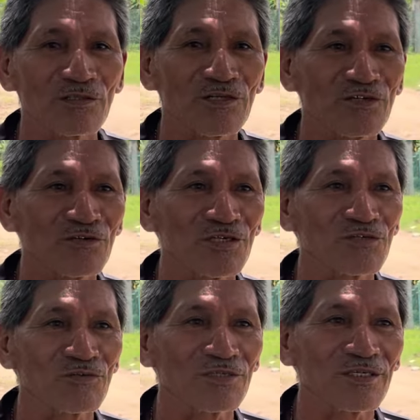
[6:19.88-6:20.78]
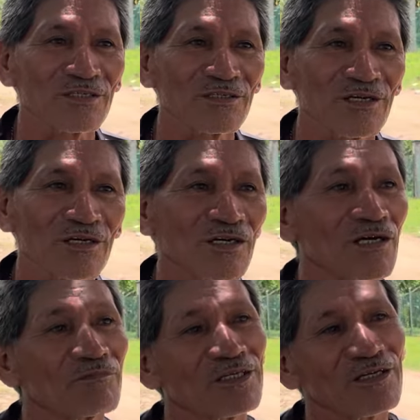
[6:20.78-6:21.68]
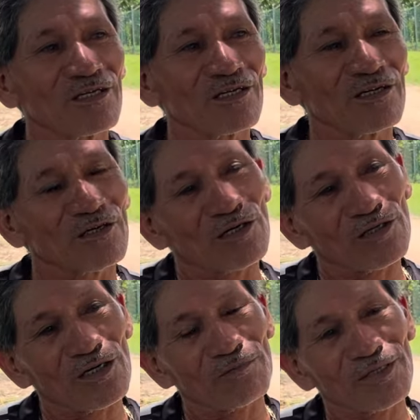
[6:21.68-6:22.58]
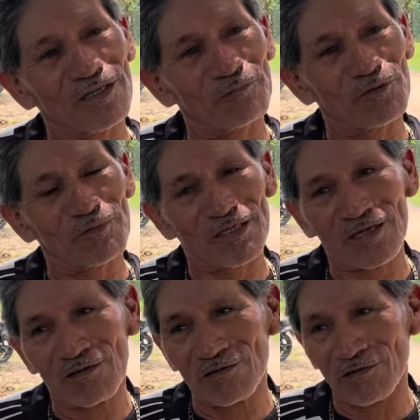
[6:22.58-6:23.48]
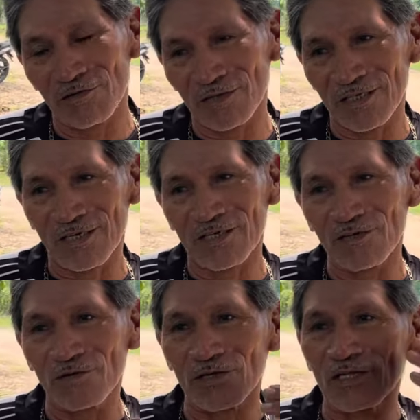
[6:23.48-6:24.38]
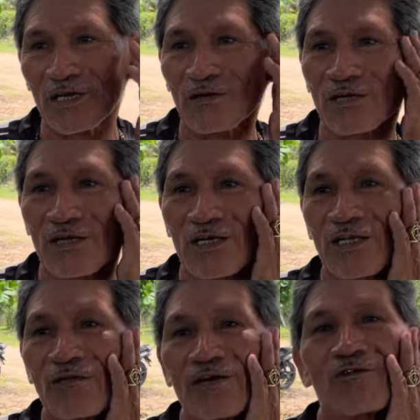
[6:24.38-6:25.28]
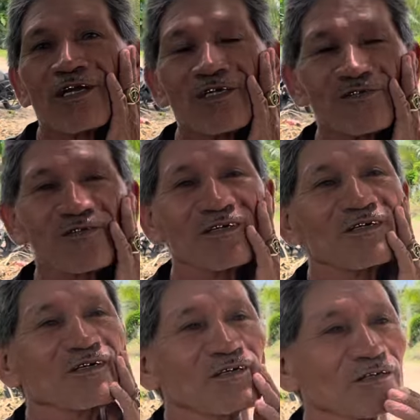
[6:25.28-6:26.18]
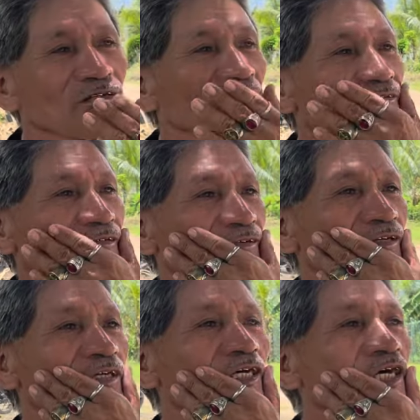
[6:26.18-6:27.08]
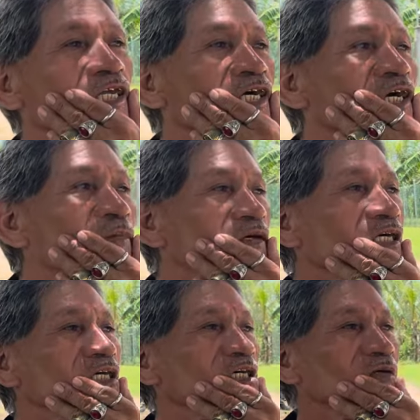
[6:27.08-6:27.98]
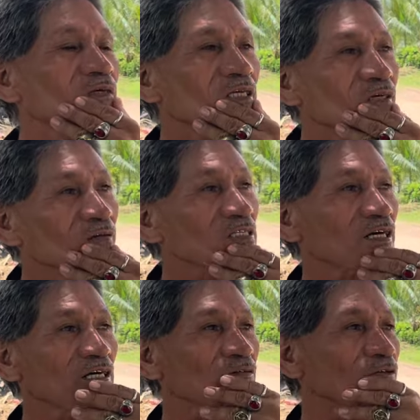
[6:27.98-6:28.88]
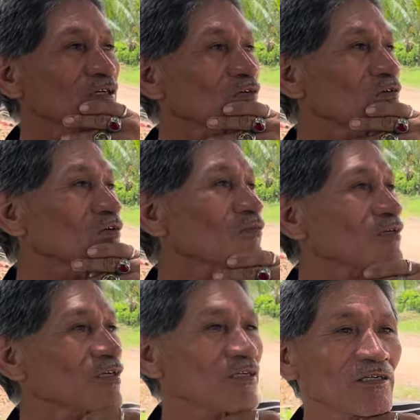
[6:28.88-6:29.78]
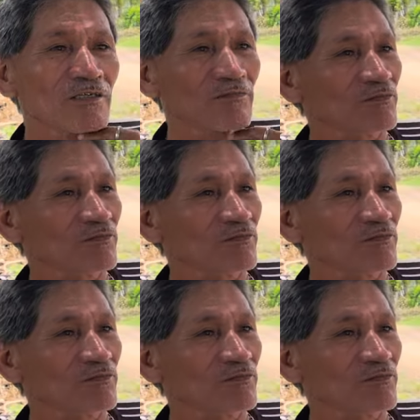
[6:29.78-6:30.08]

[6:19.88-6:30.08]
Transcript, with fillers: señora suya, allá la miré, allá la miré por el mercado el otro día. ¿Que 5 mil? Que andaba en Sí, sí. Sí, dígale a Yalvi que el video es caro, le digo yo, porque...